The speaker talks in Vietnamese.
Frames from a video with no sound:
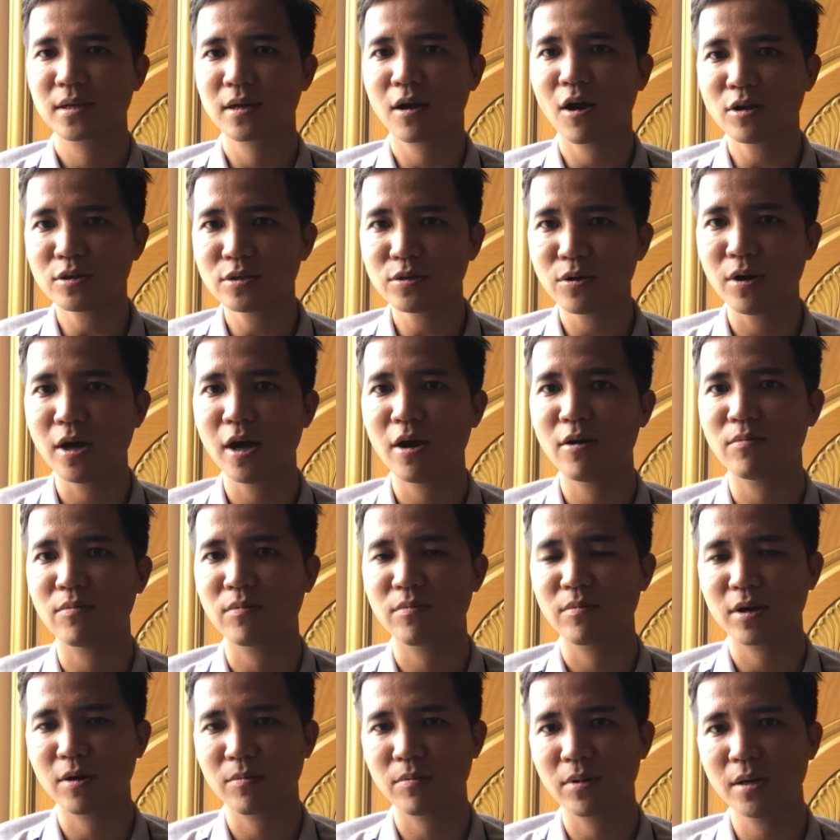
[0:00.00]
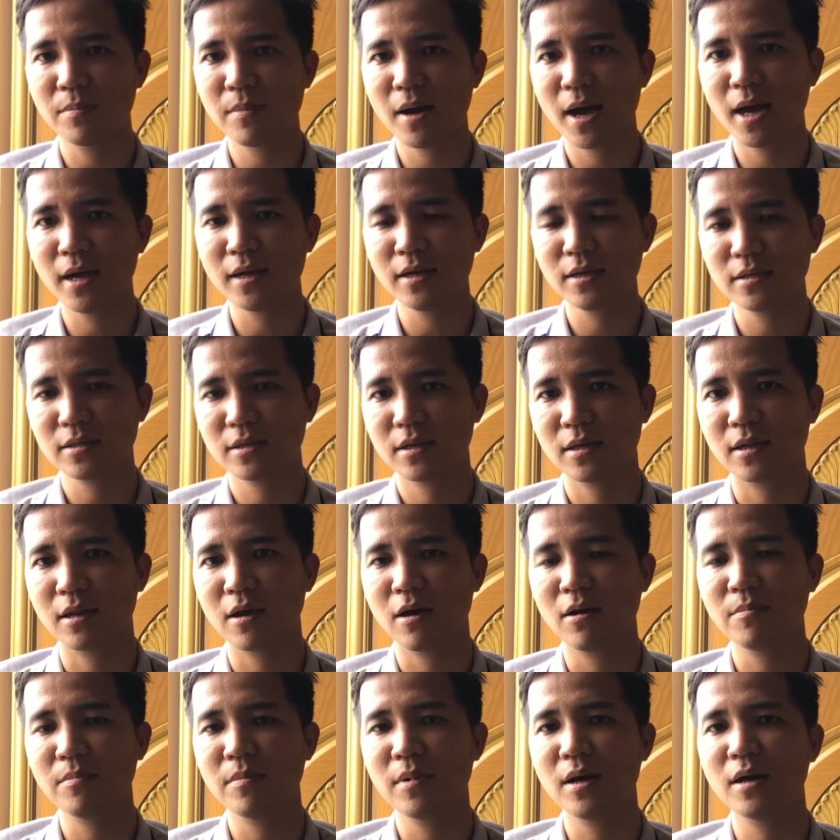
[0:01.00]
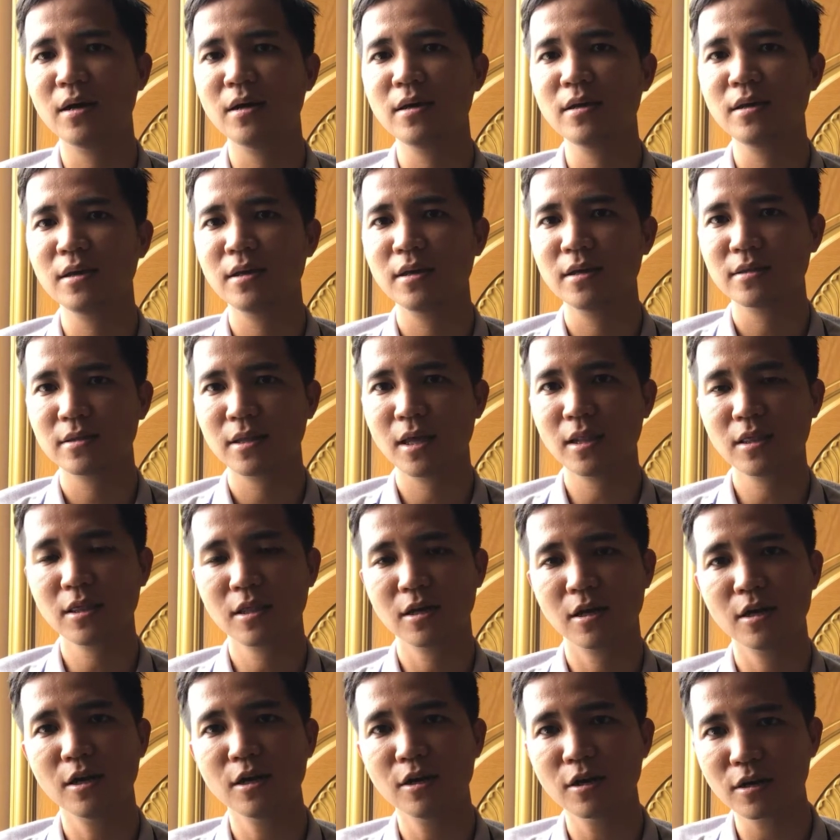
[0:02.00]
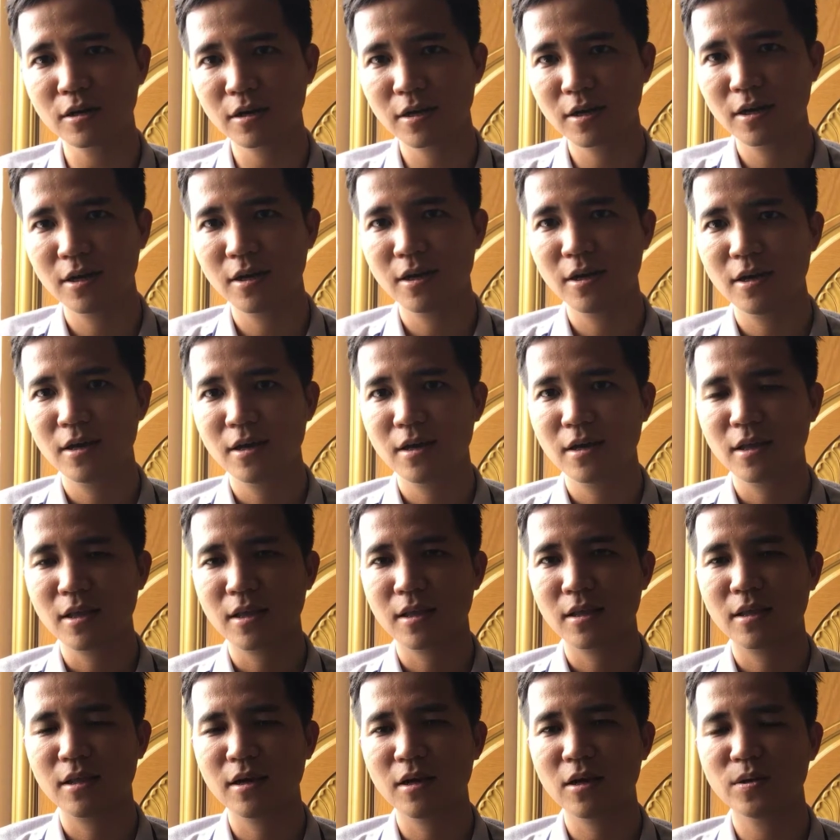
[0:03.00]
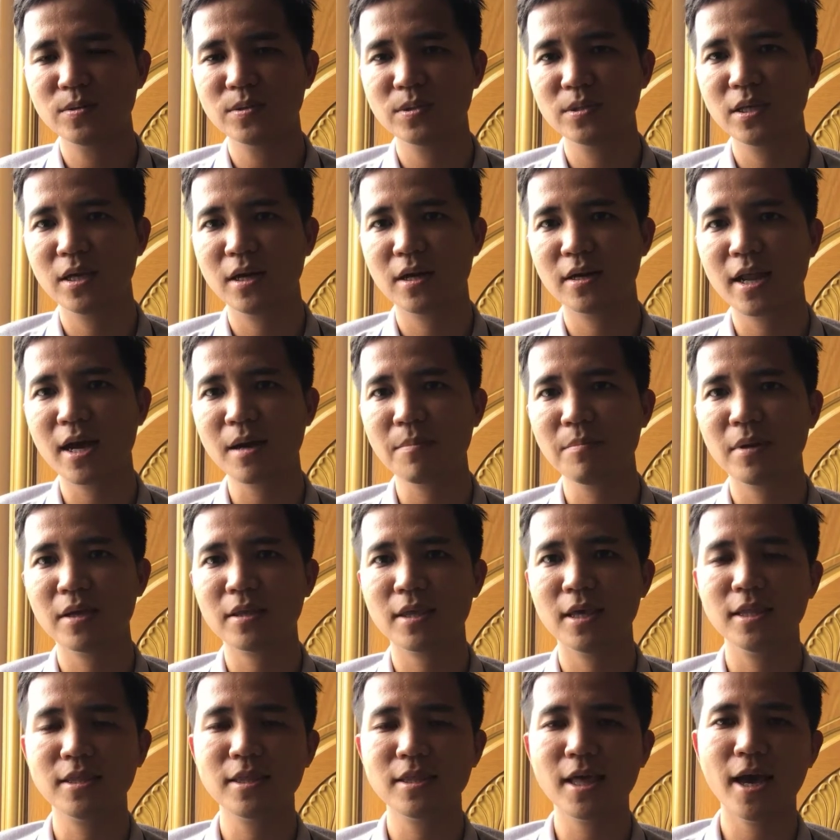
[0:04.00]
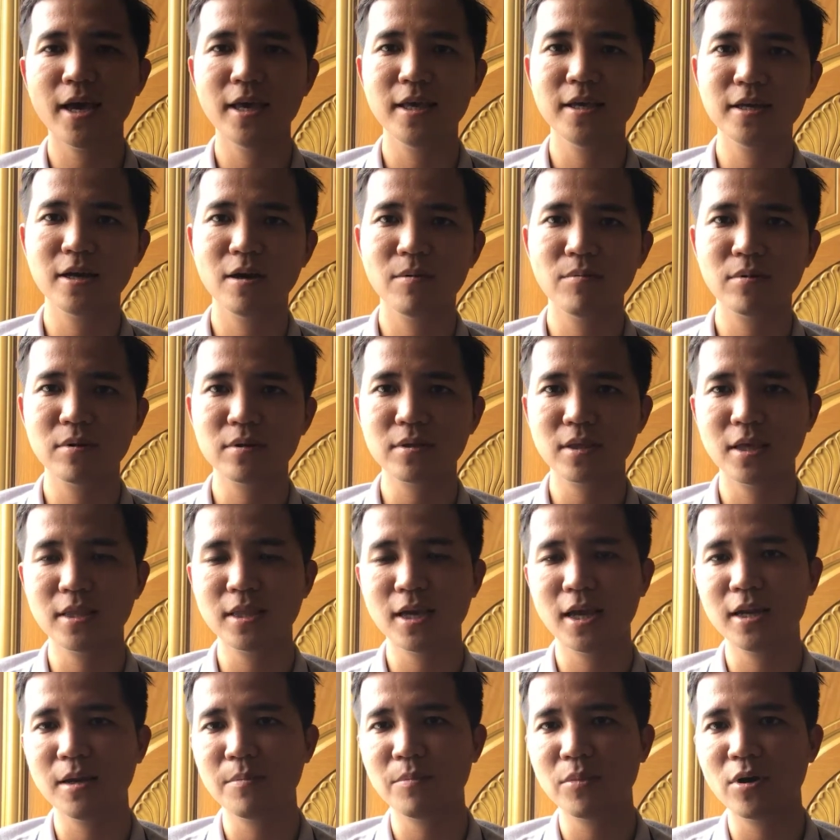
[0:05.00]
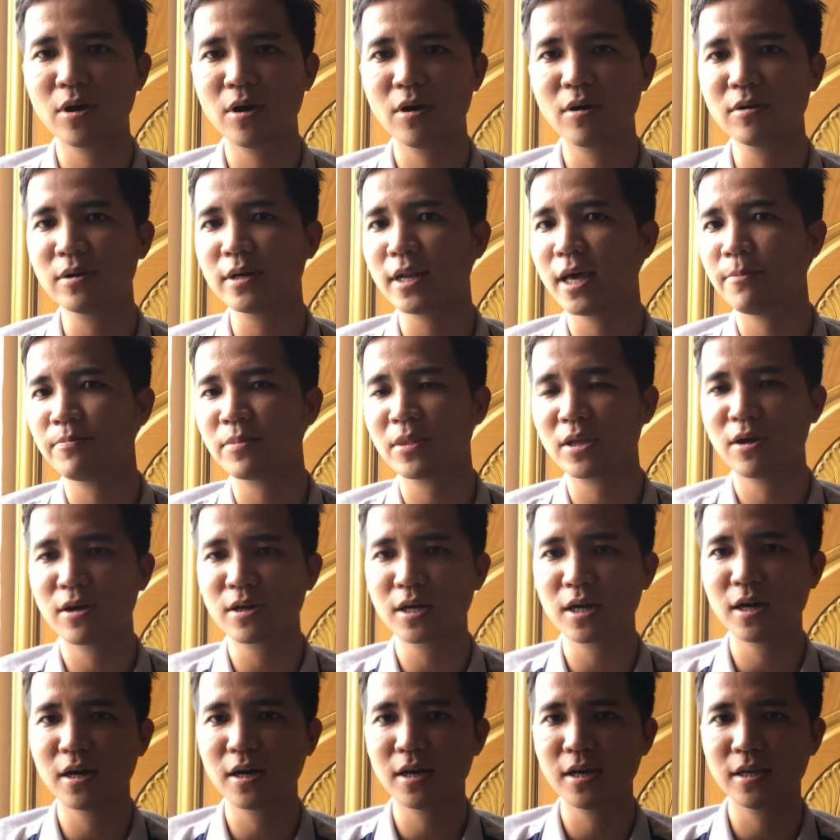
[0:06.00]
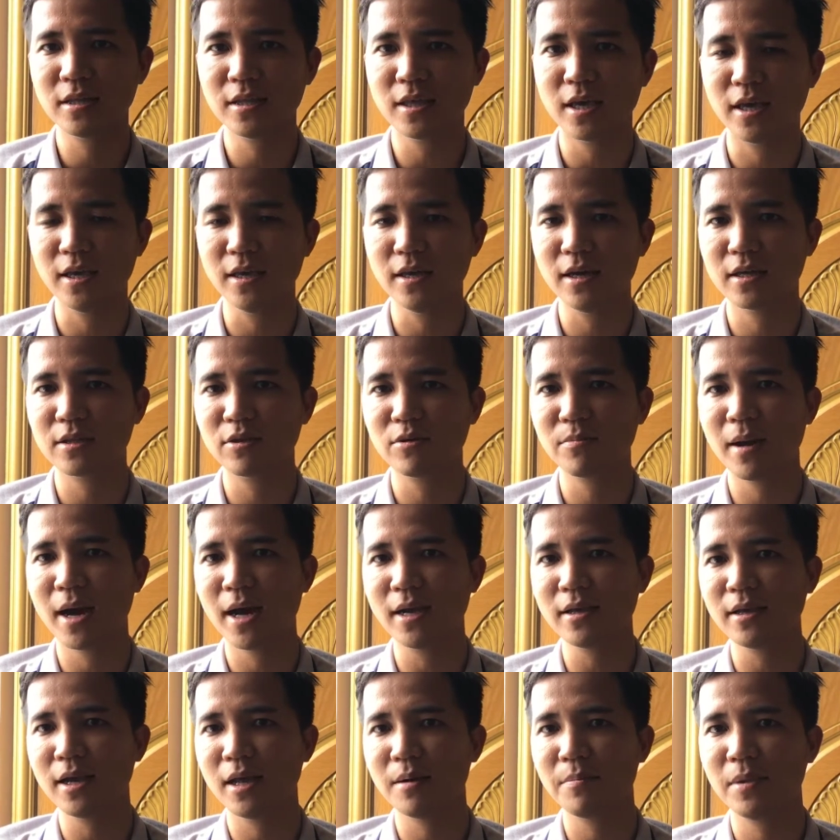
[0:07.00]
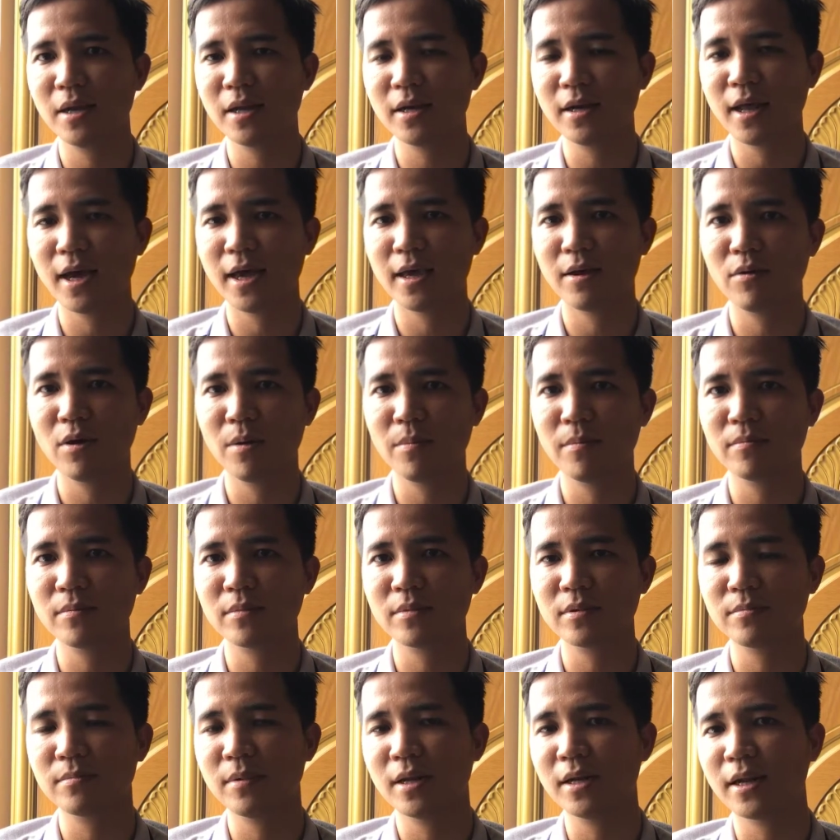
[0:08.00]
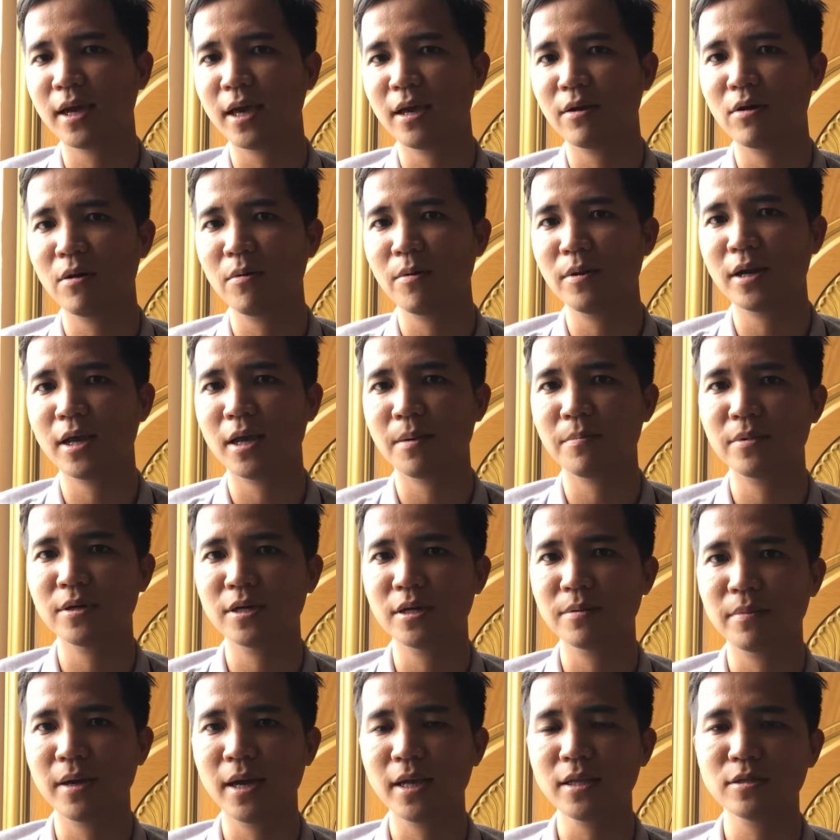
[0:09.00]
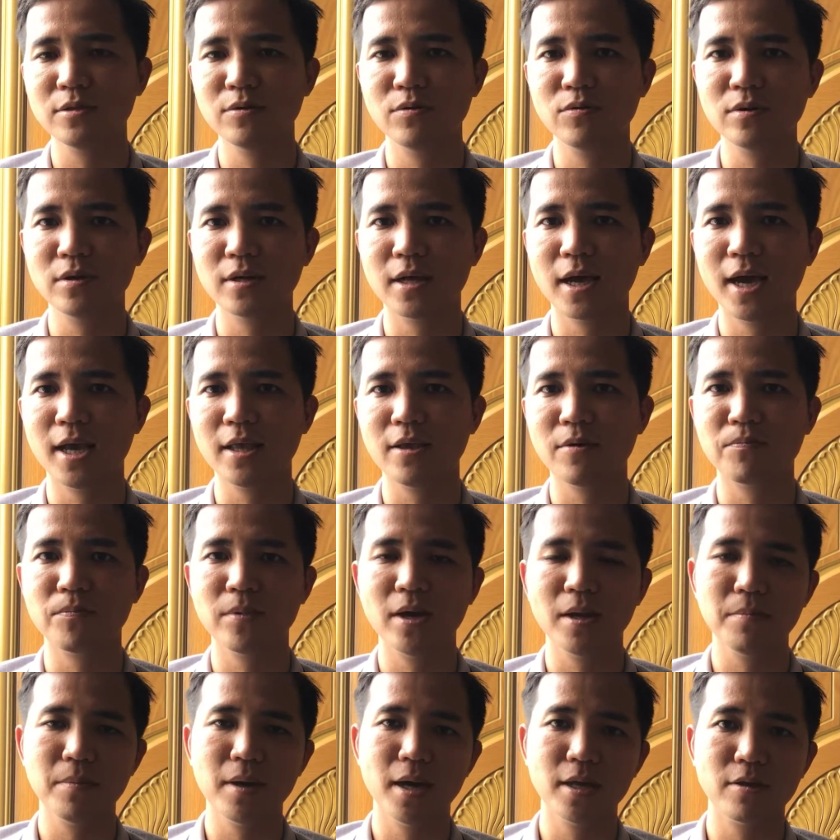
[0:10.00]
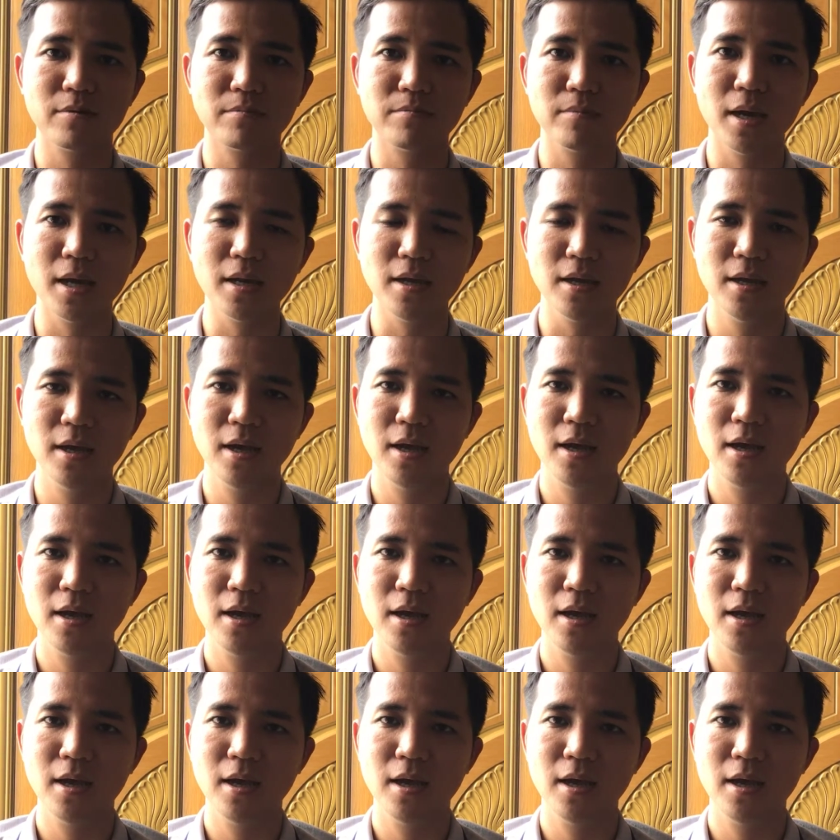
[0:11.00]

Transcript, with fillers: có sổ hồng đồng ý bán thì nó mới tách thửa được chứ còn giờ đất mà chỉ tay không chỉ tay năm ngón ra ngoài trời chỉ giờ tôi bán cho anh miếng này qua bên này qua bên này 10 mét xuống là 20 mét 30 mét